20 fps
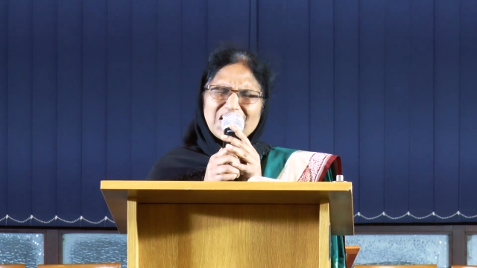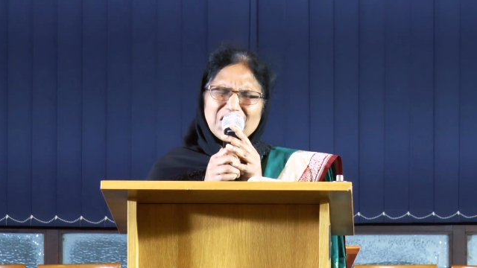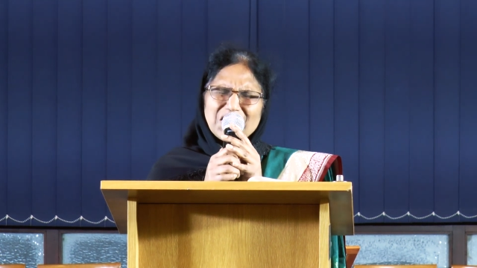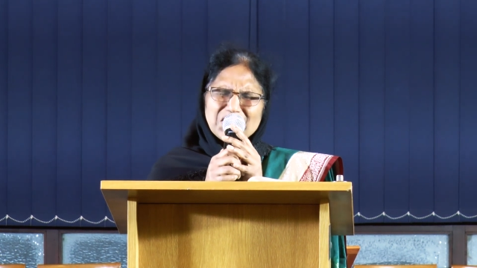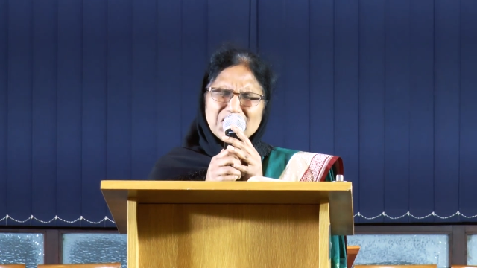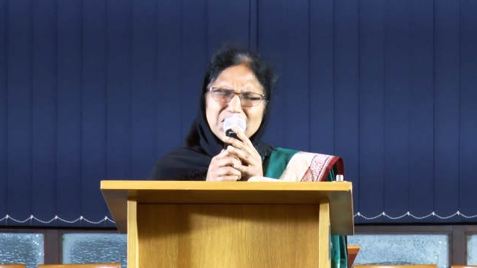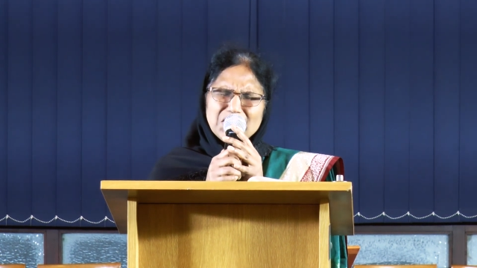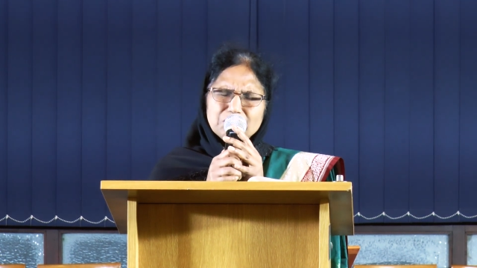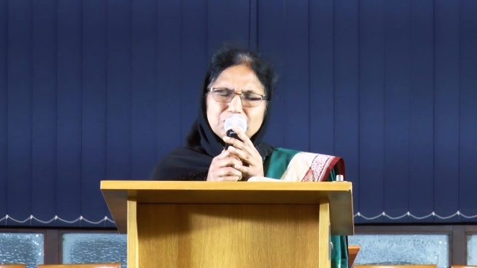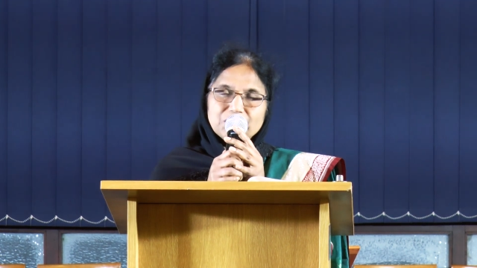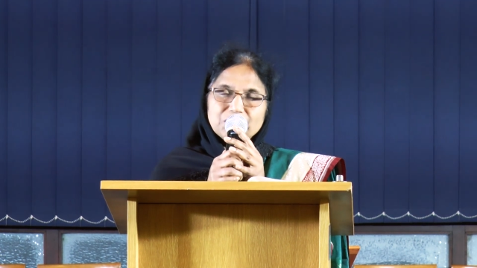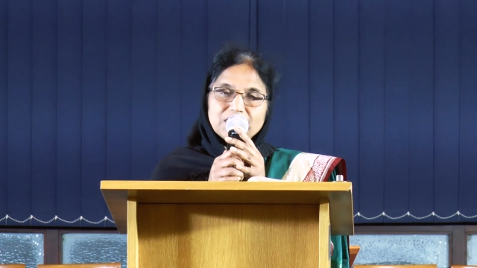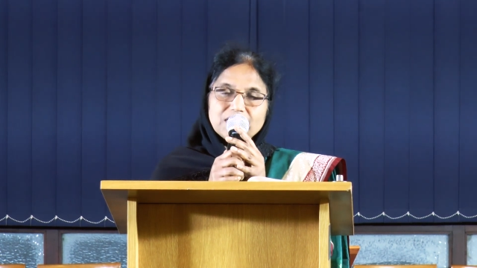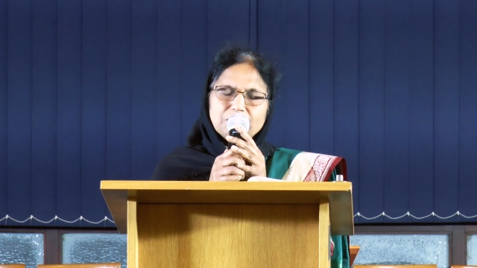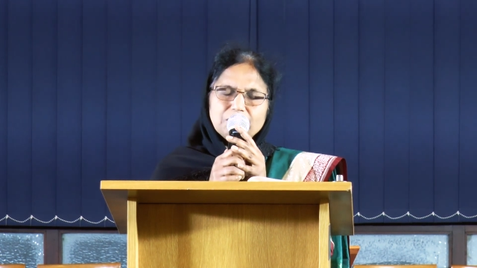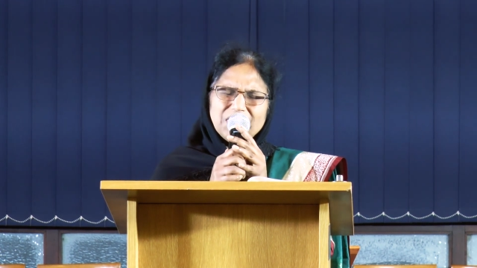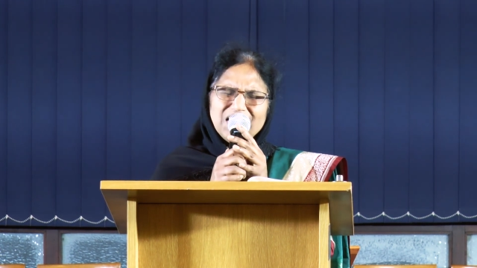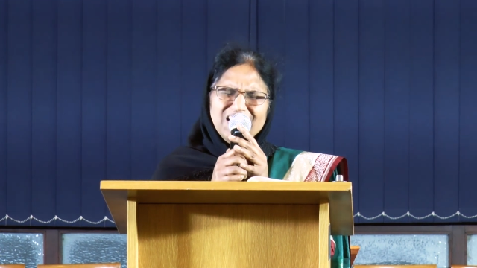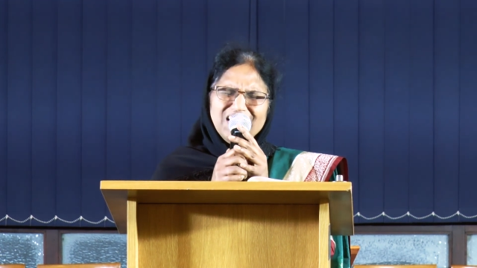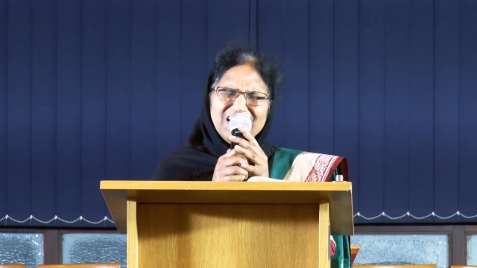கண்களை மூடி
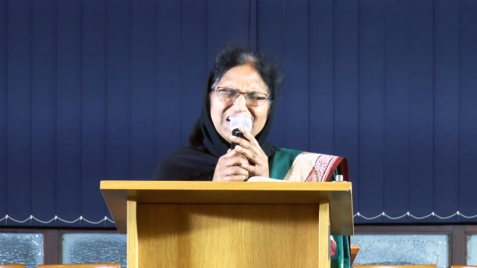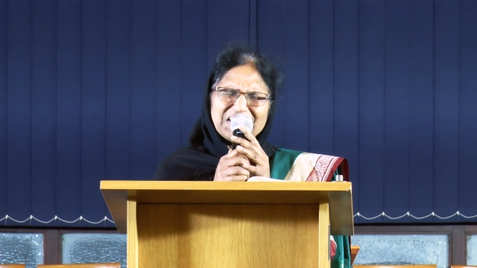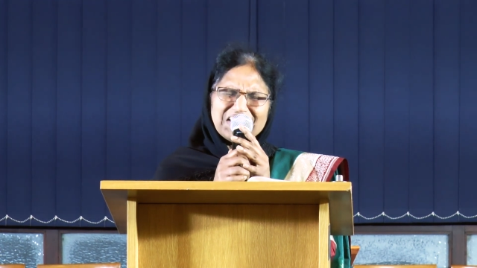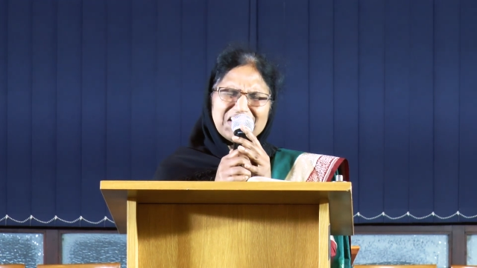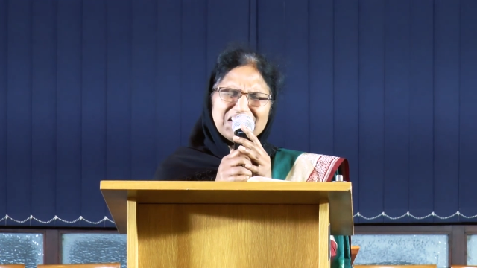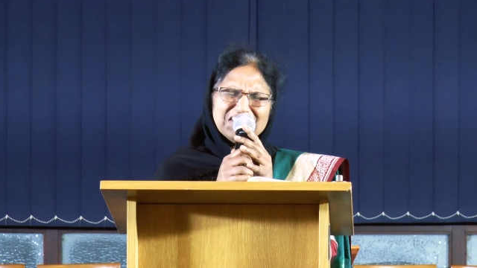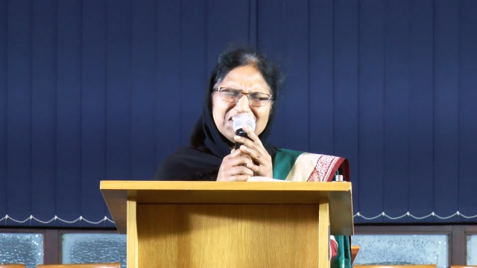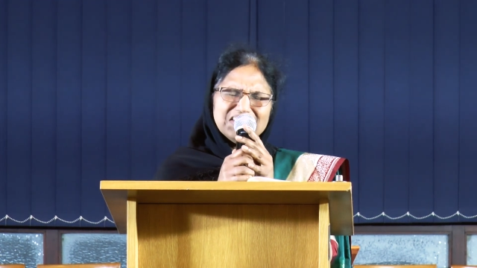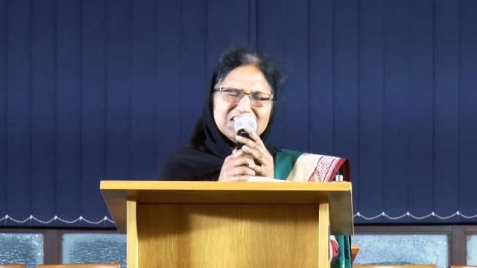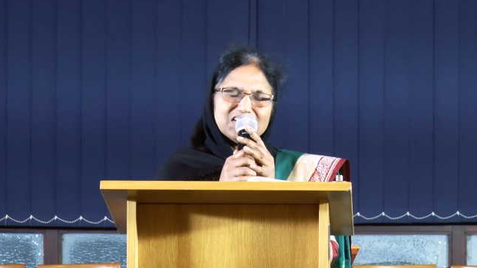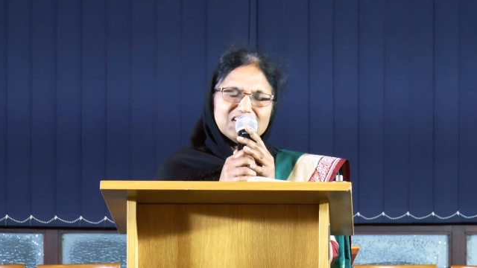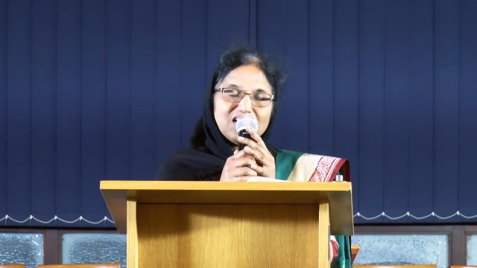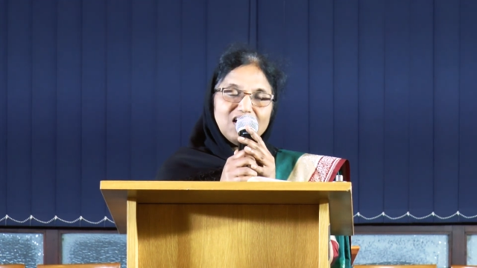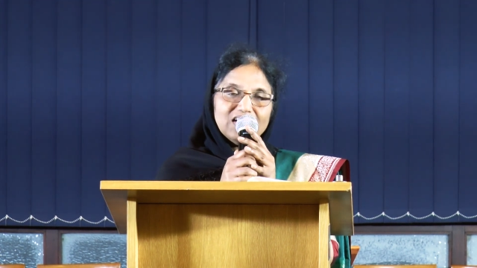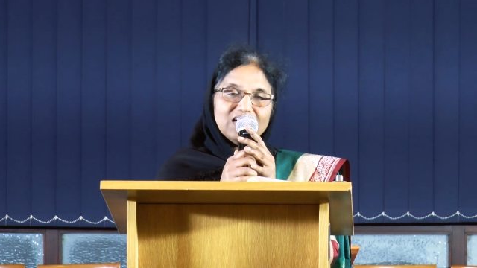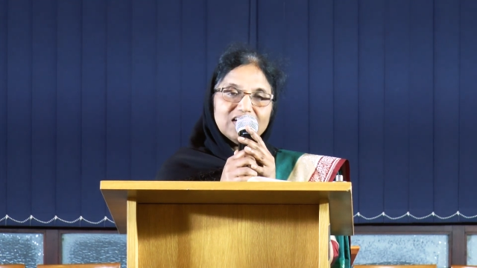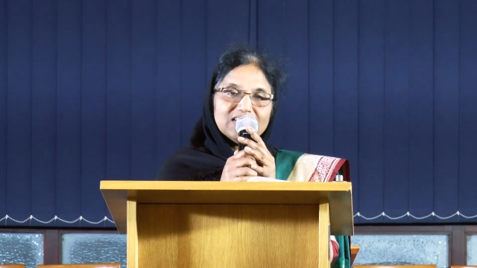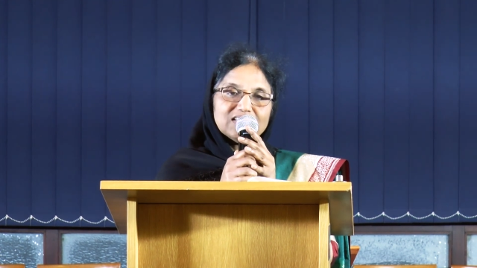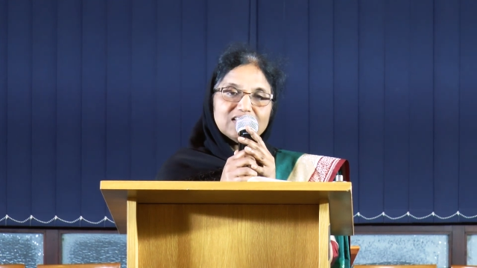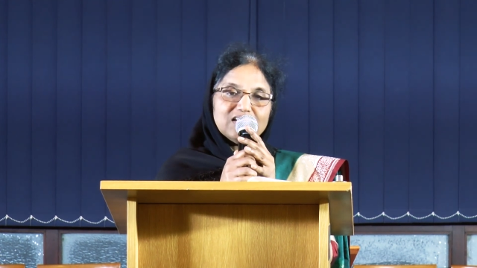நம்ம எல்லாரும் இருதயத்தின்
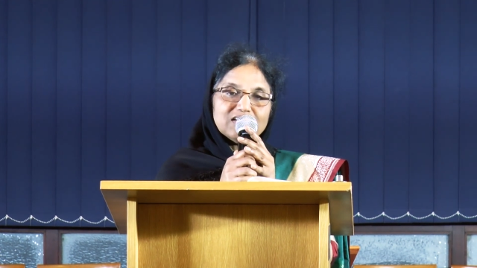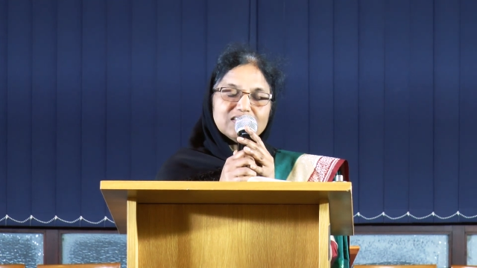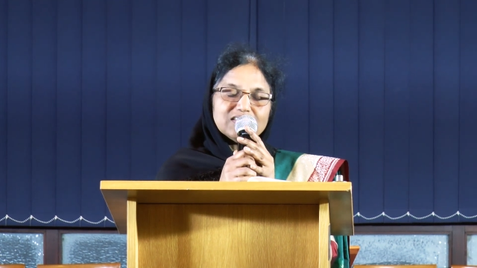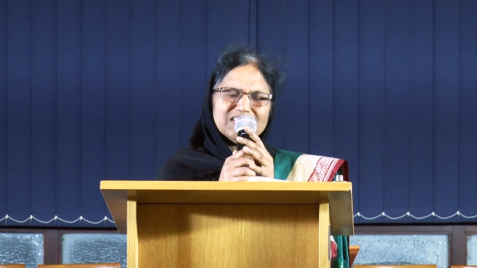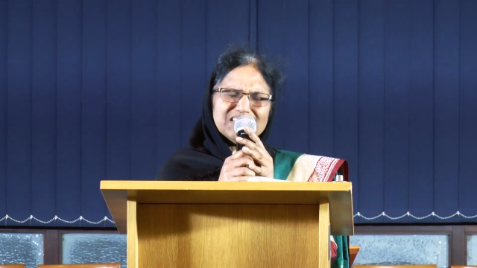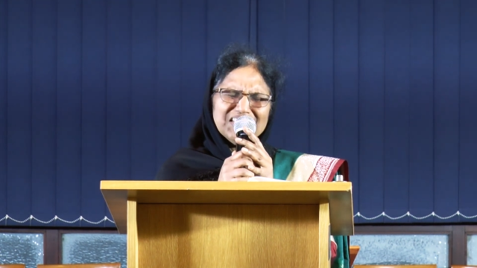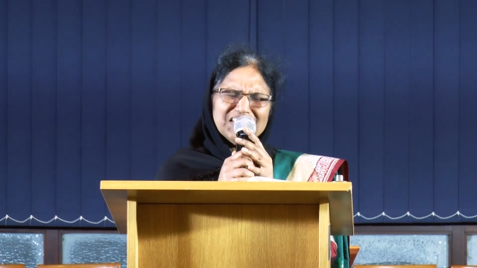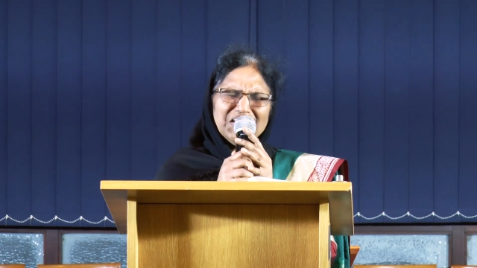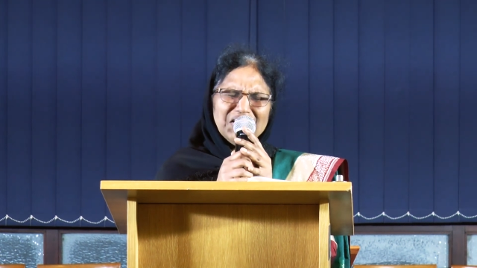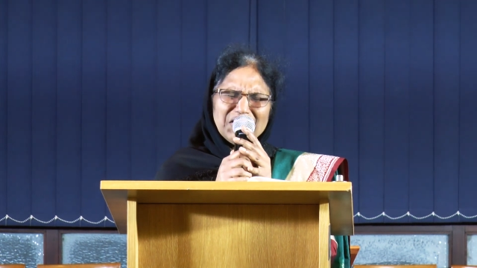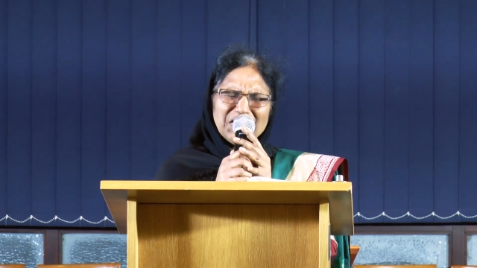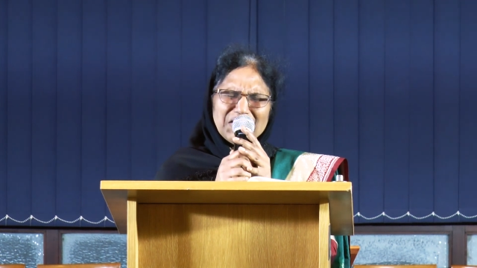ஆழத்திலிருந்து